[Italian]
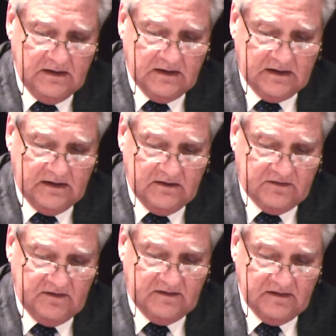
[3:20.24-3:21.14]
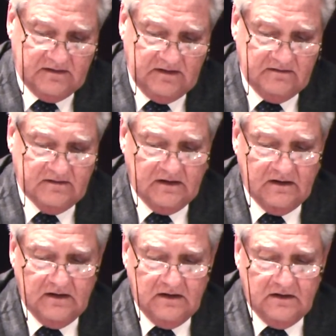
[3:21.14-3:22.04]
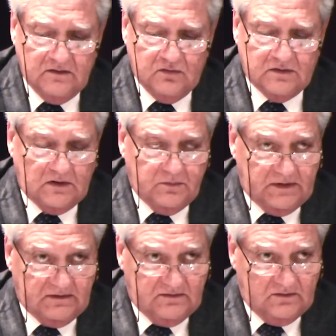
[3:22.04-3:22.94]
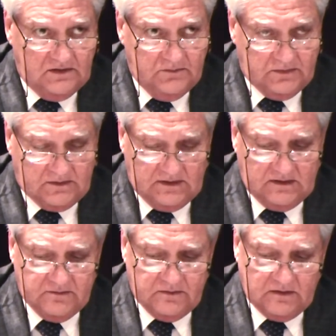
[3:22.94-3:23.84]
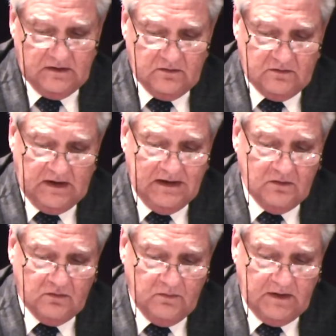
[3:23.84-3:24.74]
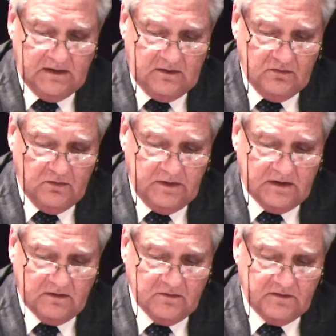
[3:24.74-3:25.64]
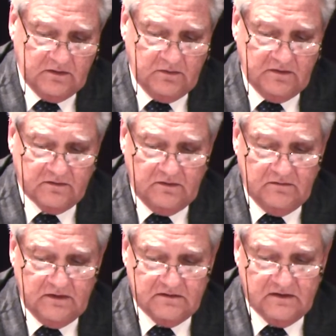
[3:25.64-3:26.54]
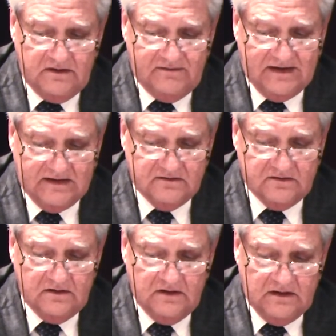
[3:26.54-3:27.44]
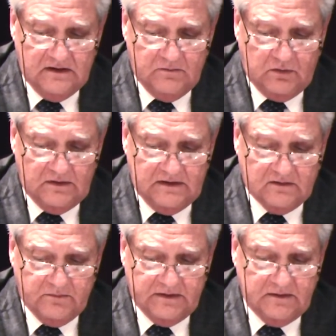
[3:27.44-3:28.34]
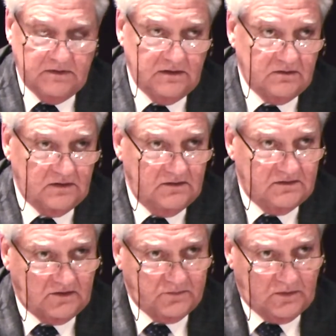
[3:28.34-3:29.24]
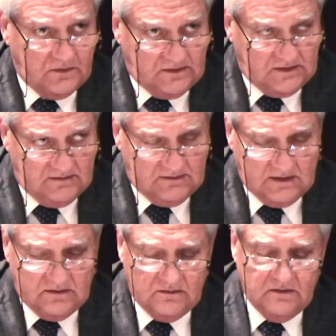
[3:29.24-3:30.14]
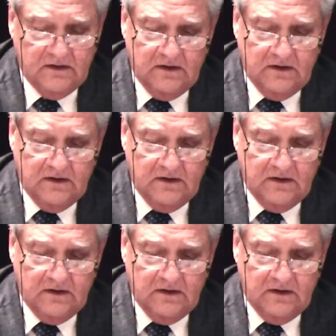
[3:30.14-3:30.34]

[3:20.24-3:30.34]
che sintetizza tutta l'operazione di import-export e, e i documenti 1B che costituiscono invece i viaggi, le bolle di accompagnamento dei trasporti che vengono